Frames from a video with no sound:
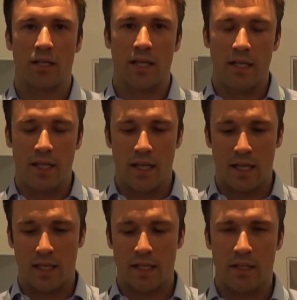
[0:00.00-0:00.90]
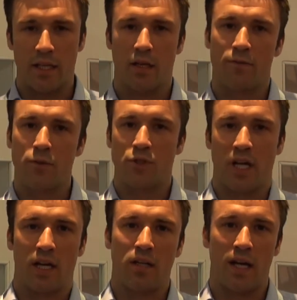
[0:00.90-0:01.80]
跟跟那个富
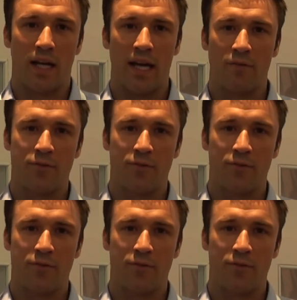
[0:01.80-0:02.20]
强呃